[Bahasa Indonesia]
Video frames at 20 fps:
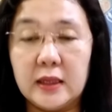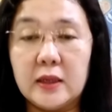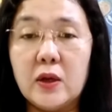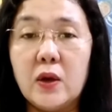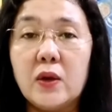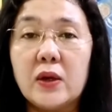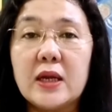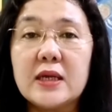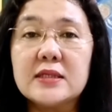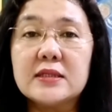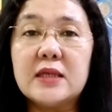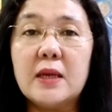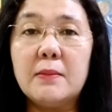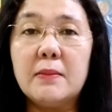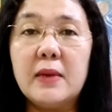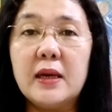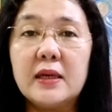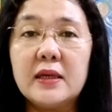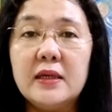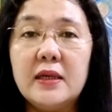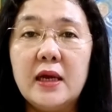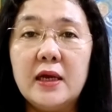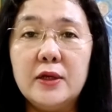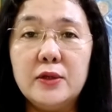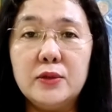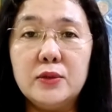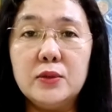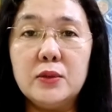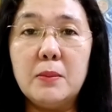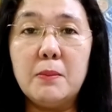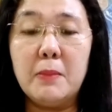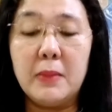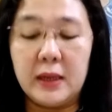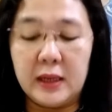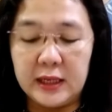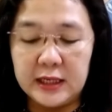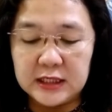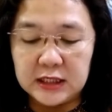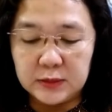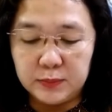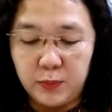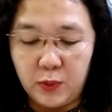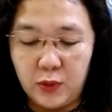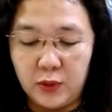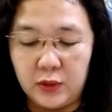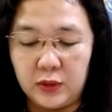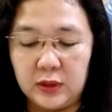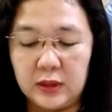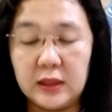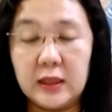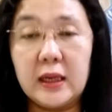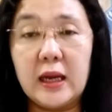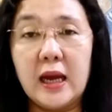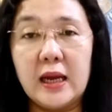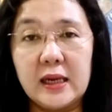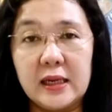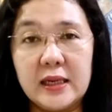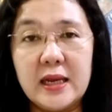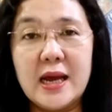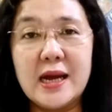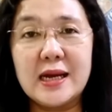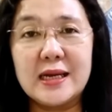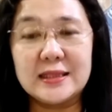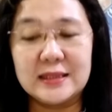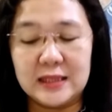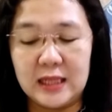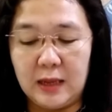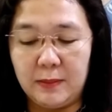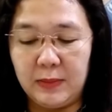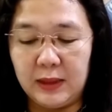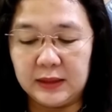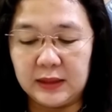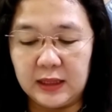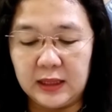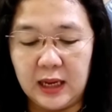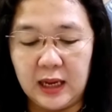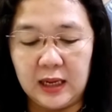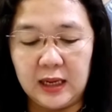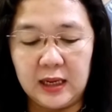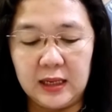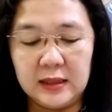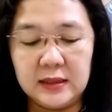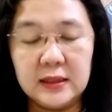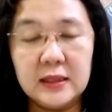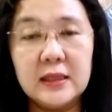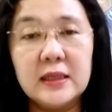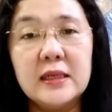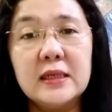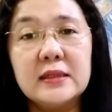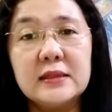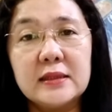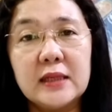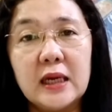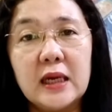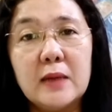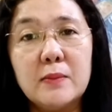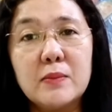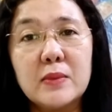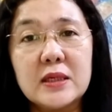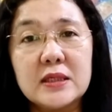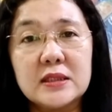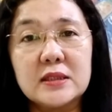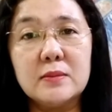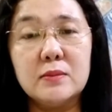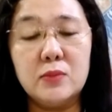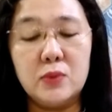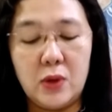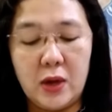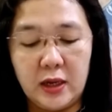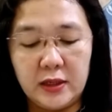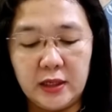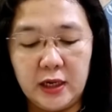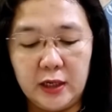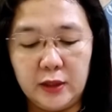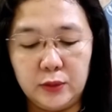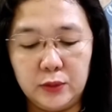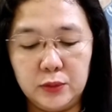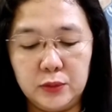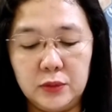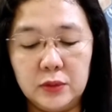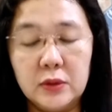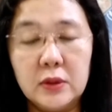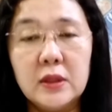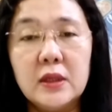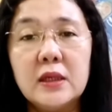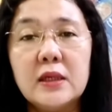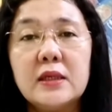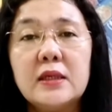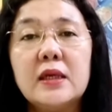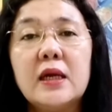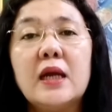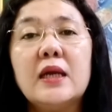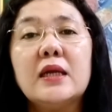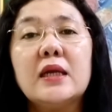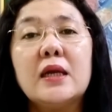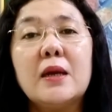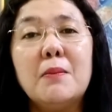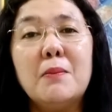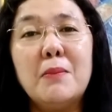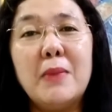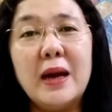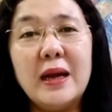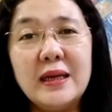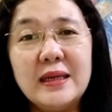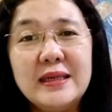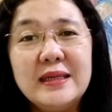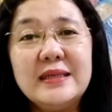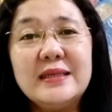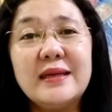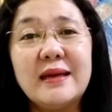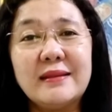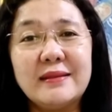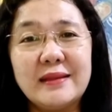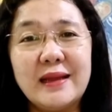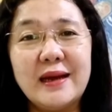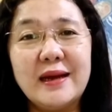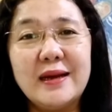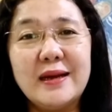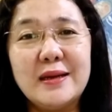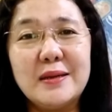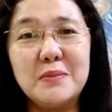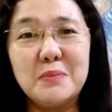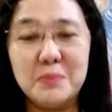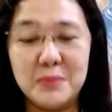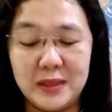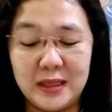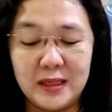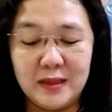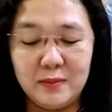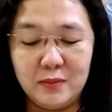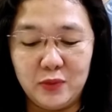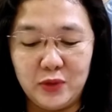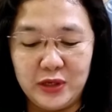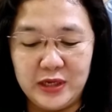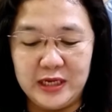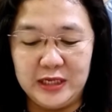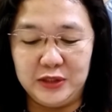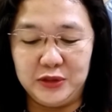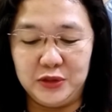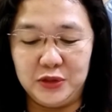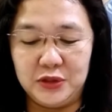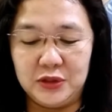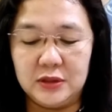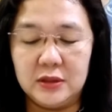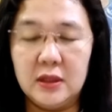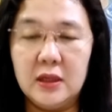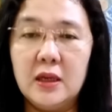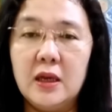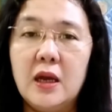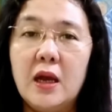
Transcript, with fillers: Dan orang Samaria itu merespon karya keselamatan Allah dalam kesembuhannya itu dengan kembali datang menemui Yesus,